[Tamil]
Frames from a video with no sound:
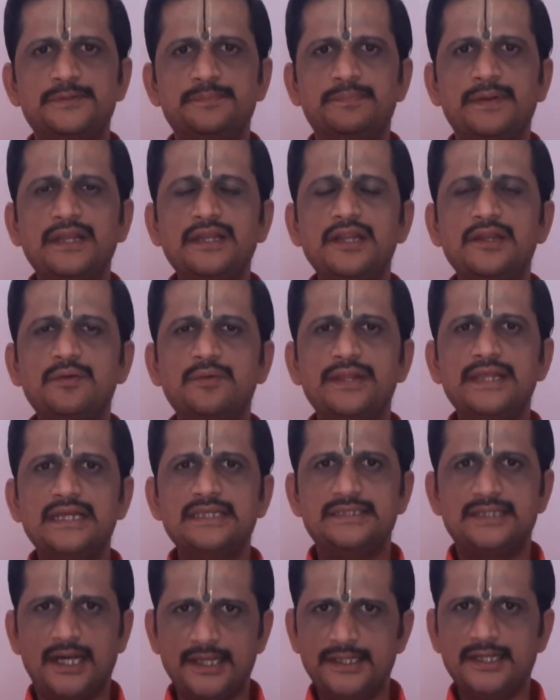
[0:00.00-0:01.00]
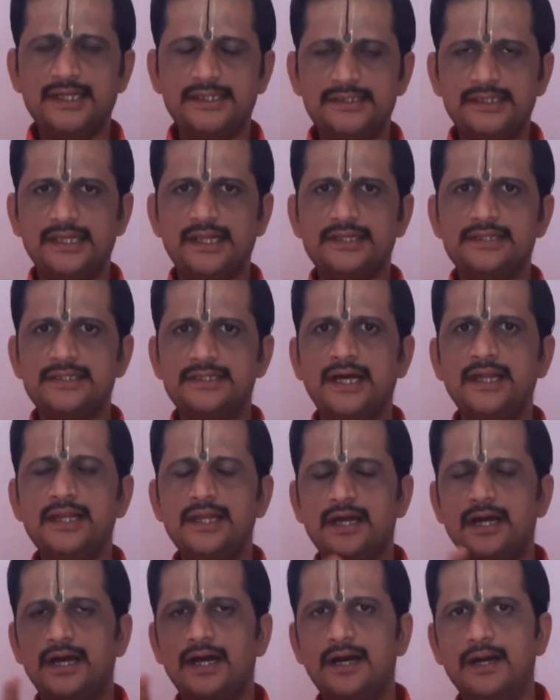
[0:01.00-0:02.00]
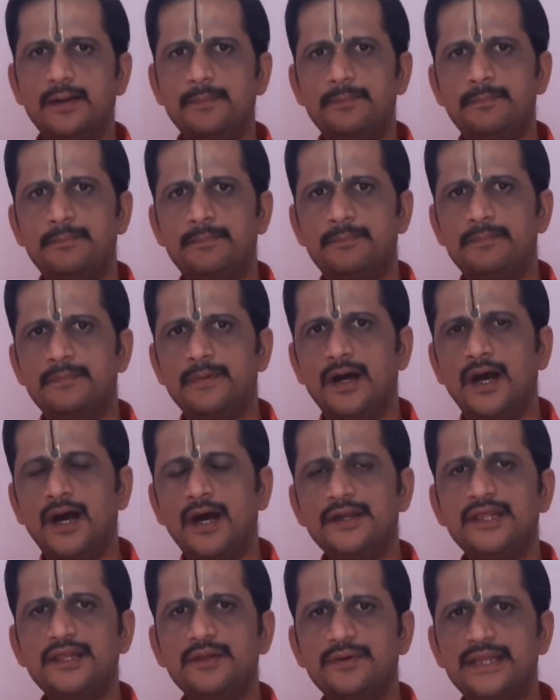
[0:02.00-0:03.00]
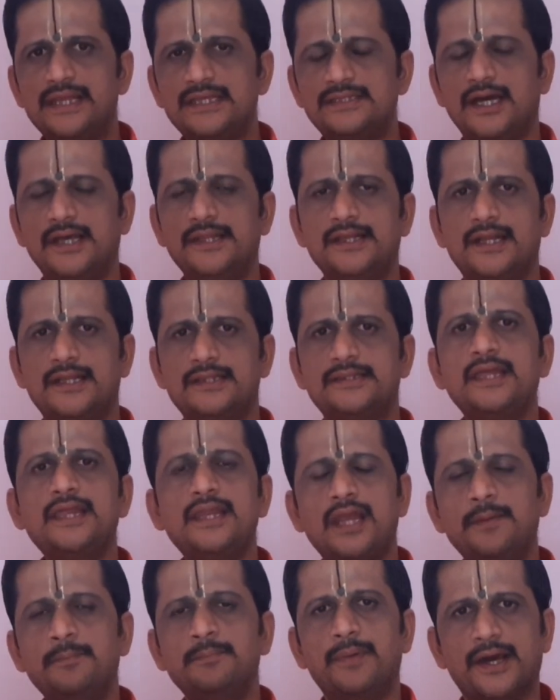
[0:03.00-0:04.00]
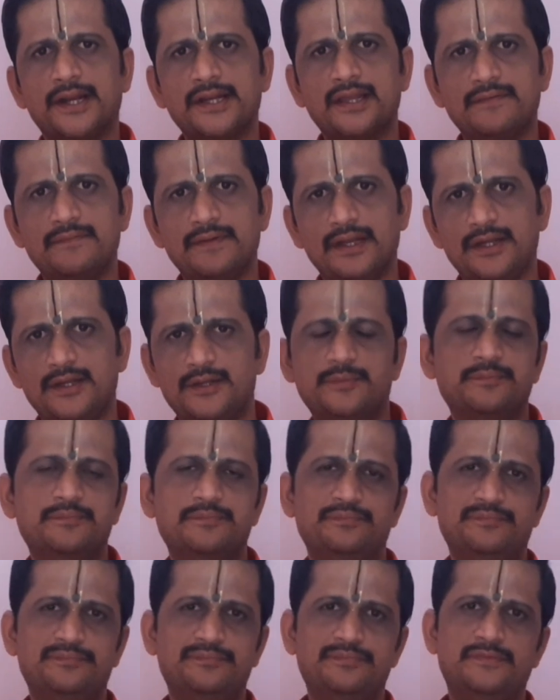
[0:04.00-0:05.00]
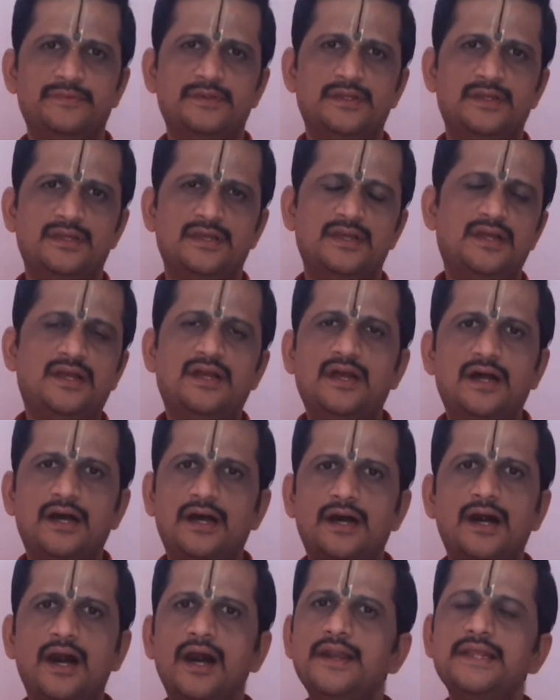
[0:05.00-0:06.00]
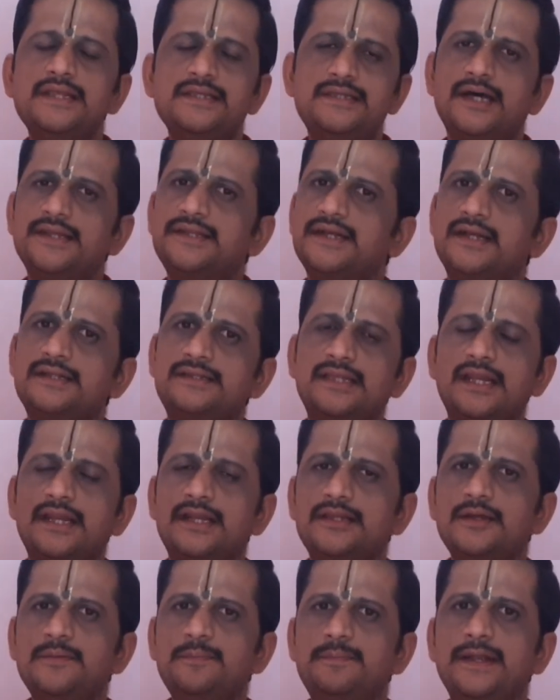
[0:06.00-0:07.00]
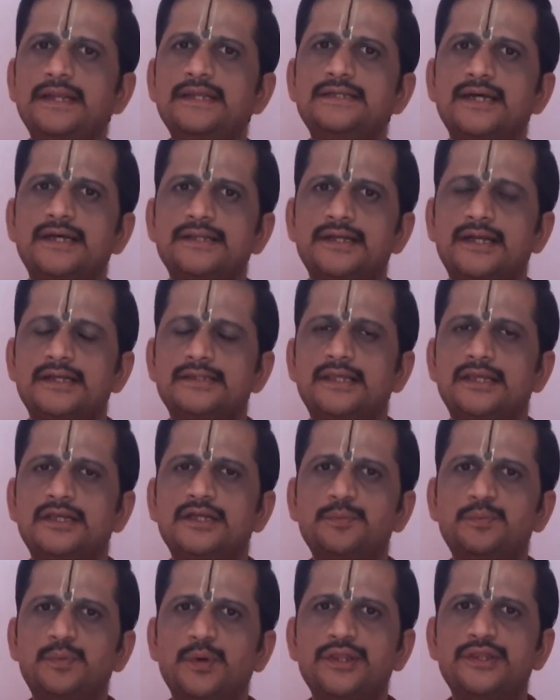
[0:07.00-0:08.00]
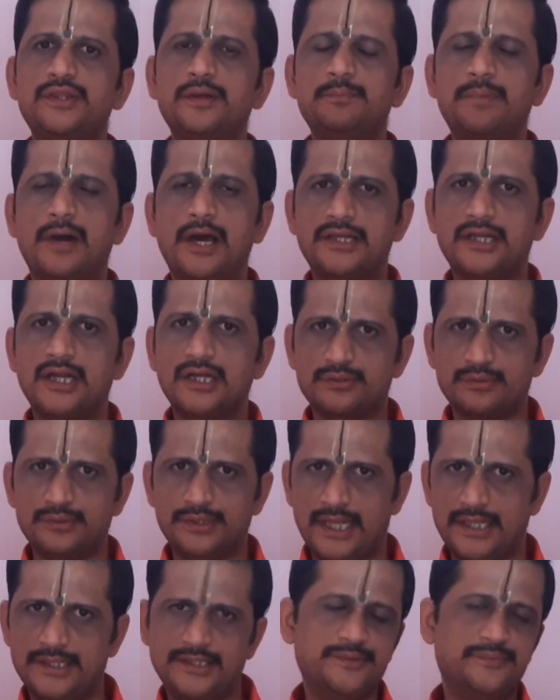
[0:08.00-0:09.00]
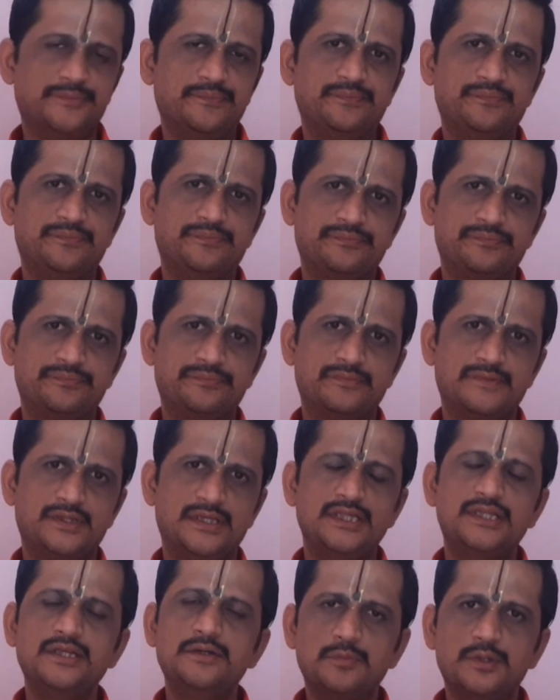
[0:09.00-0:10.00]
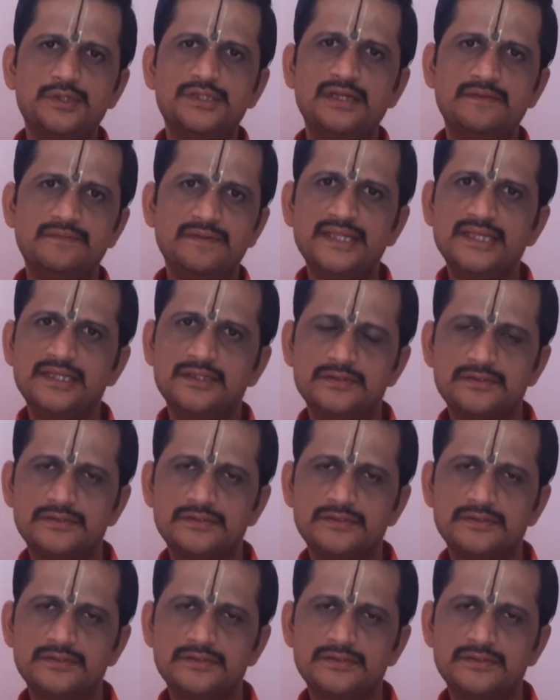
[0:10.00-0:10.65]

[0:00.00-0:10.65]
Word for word: பெண்ணினுடைய ஜாதகத்திலிருந்து தான் ஆணினுடைய ஜாதகத்தை நாம் பார்க்க வேண்டும் ஆணின் ஜாதகத்திலிருந்து பெண் ஜாதகத்திற்கு பொருத்தம் பார்க்கக்கூடாது இது முதல் விதி